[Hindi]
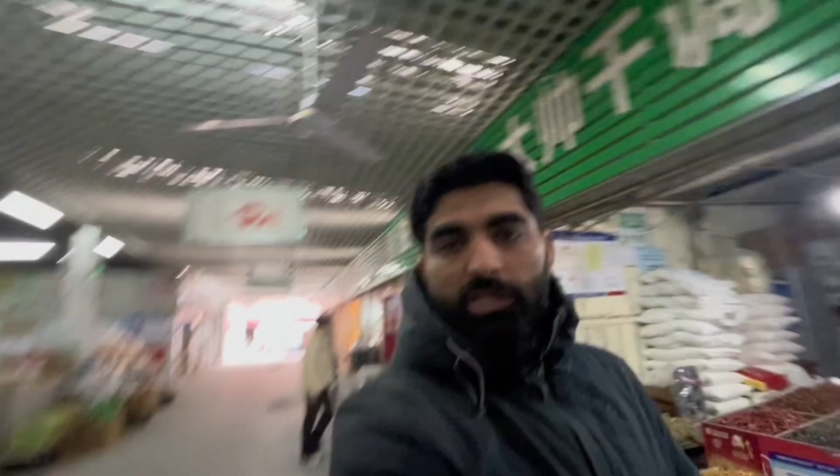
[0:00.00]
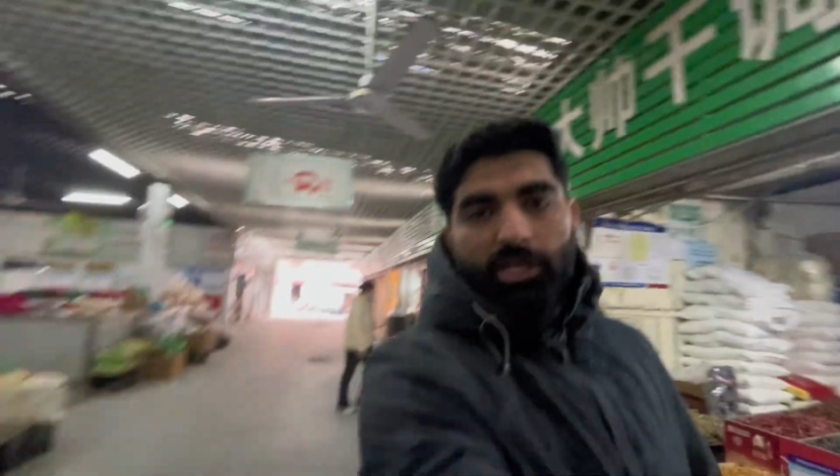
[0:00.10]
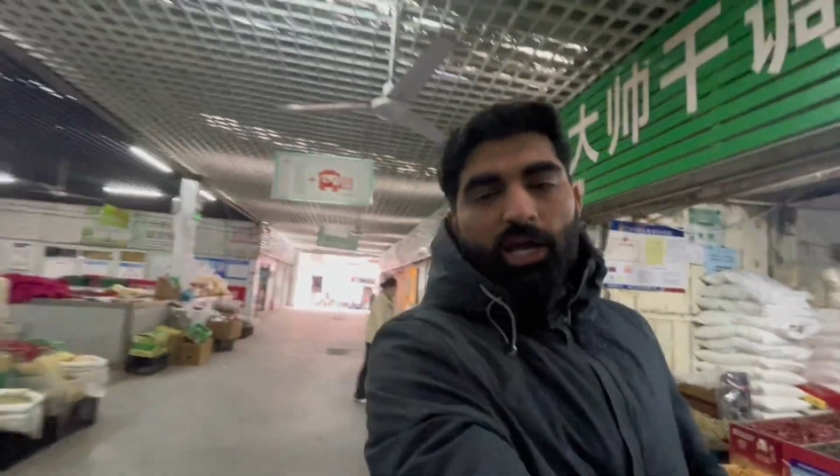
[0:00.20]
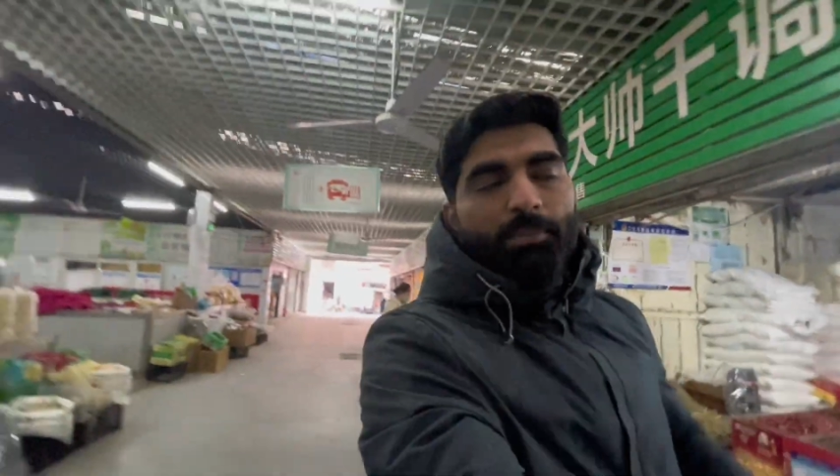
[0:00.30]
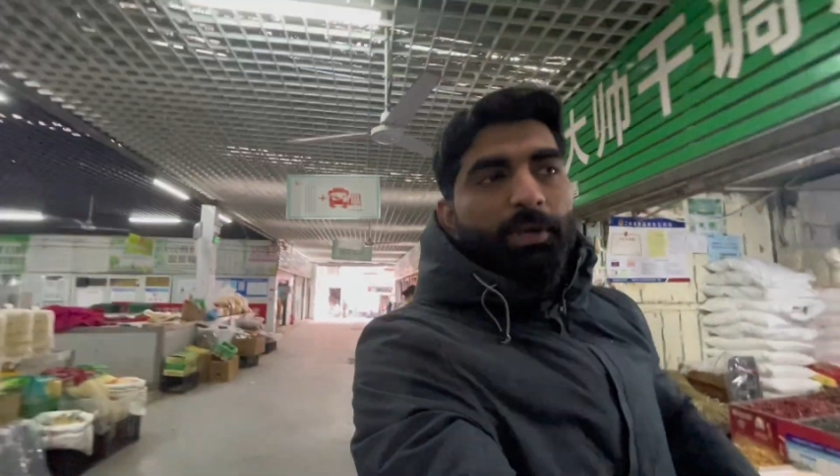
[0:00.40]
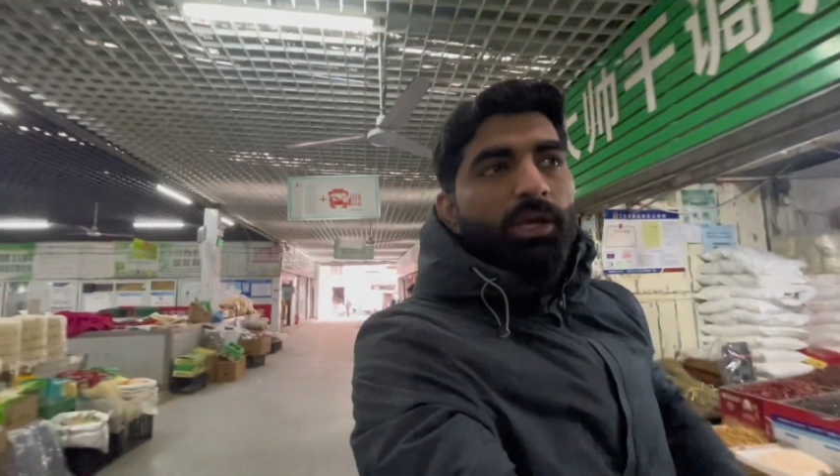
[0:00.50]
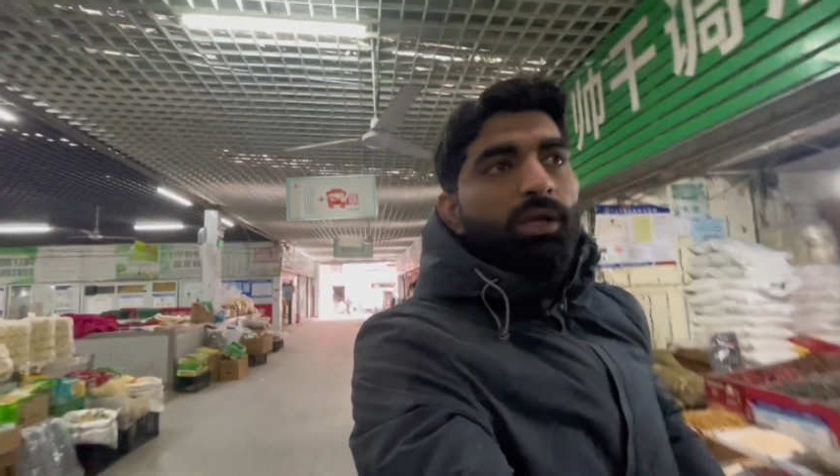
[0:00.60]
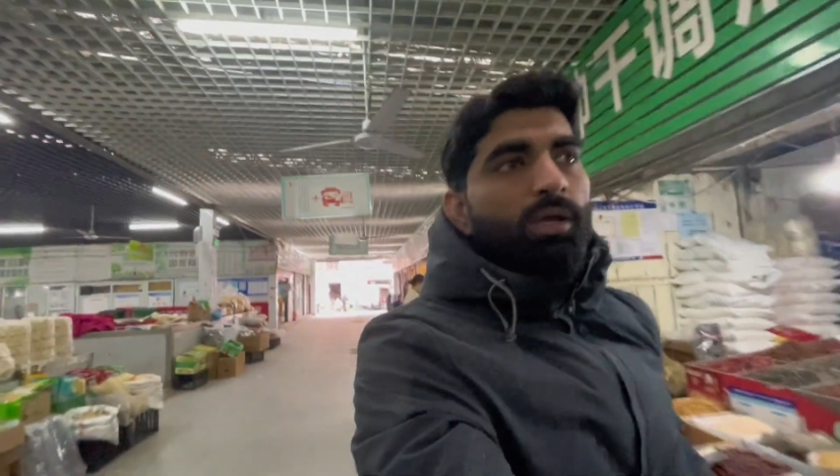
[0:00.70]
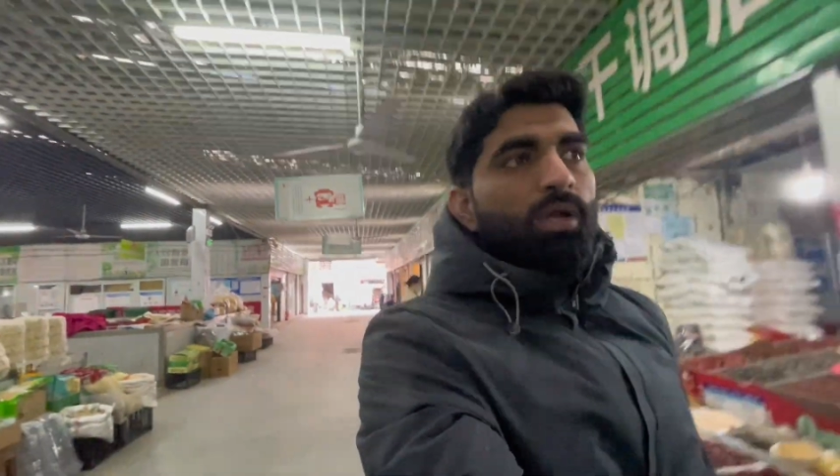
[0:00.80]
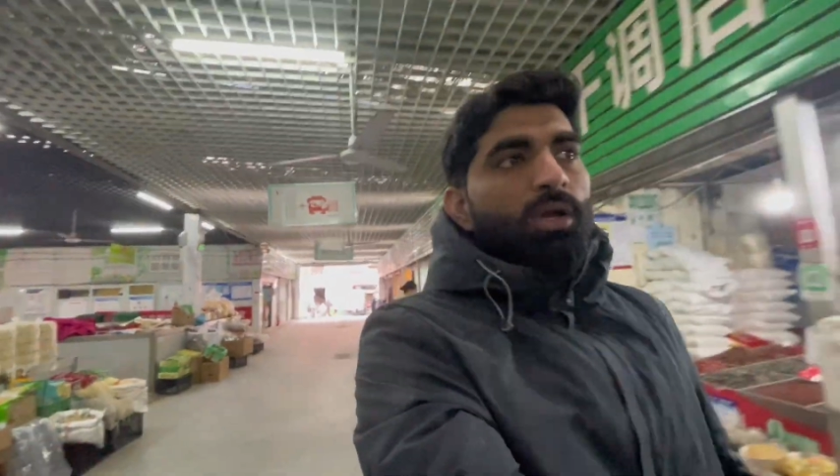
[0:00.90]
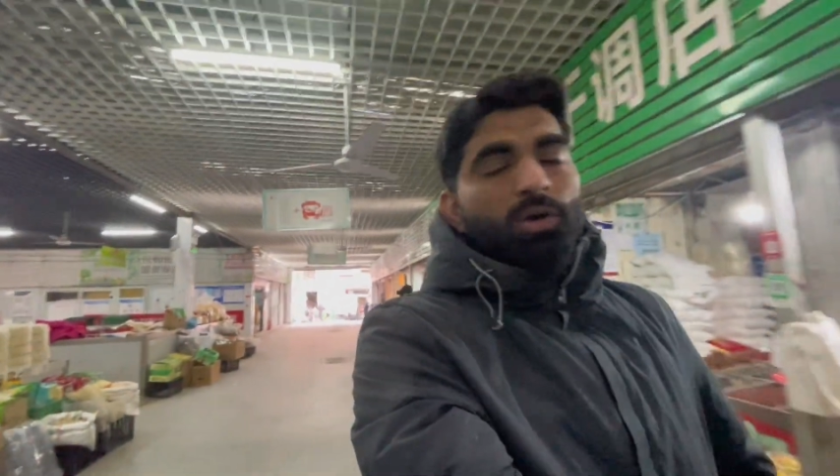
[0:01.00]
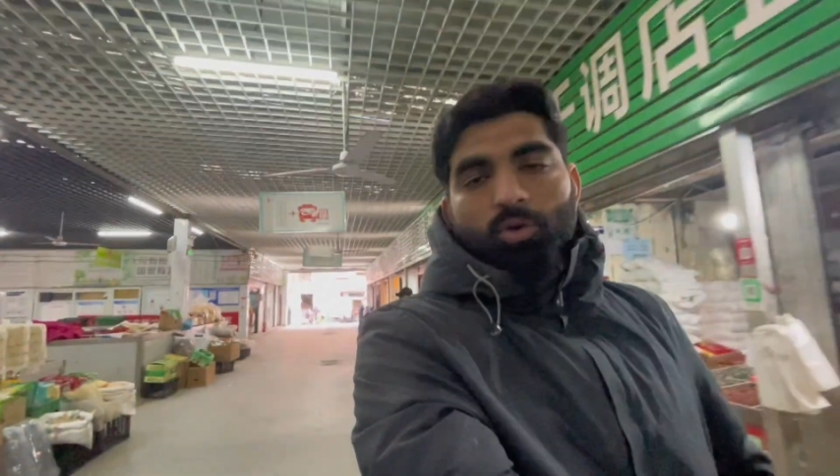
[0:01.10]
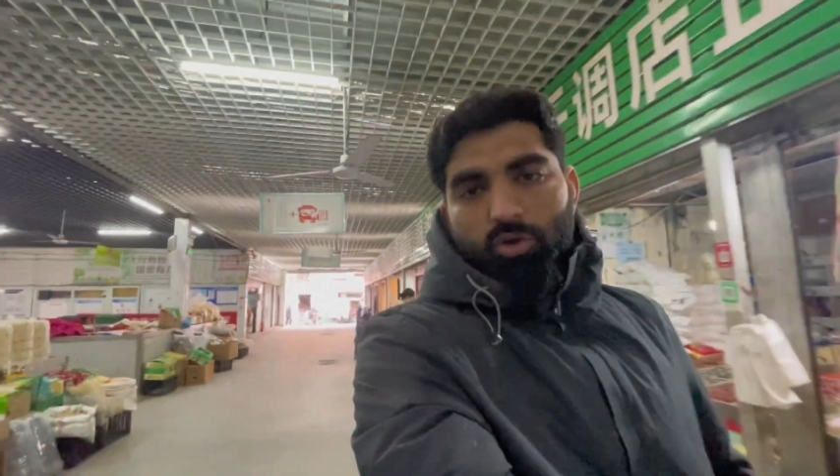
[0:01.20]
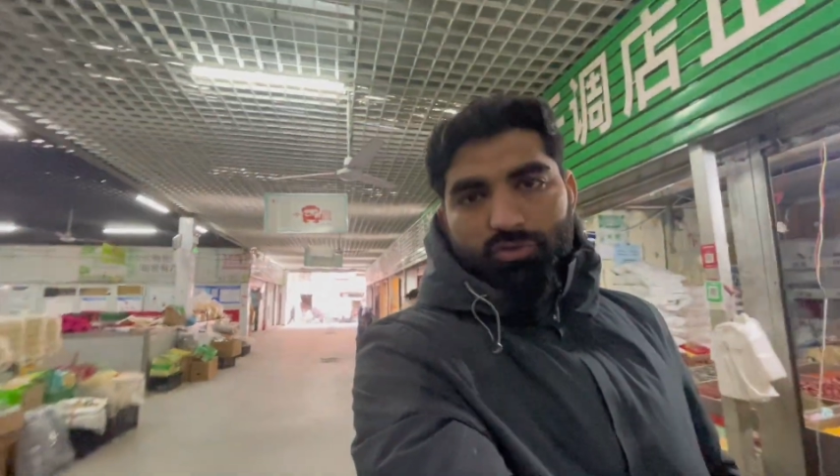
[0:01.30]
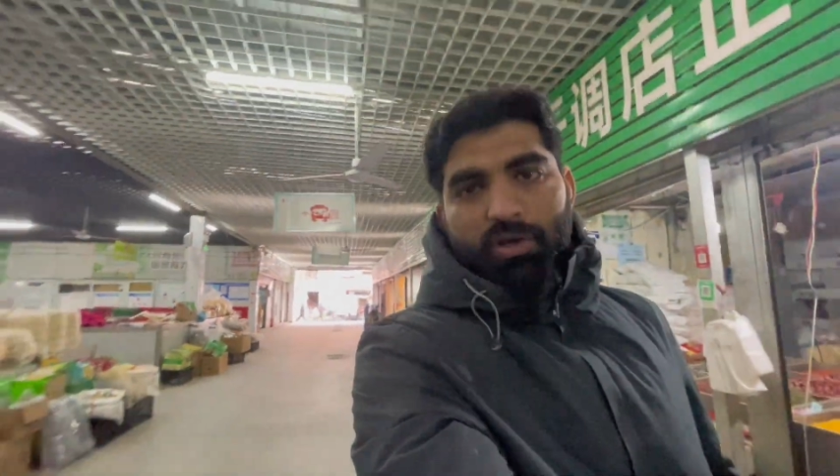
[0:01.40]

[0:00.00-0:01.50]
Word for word: यहाँ पे गोश्त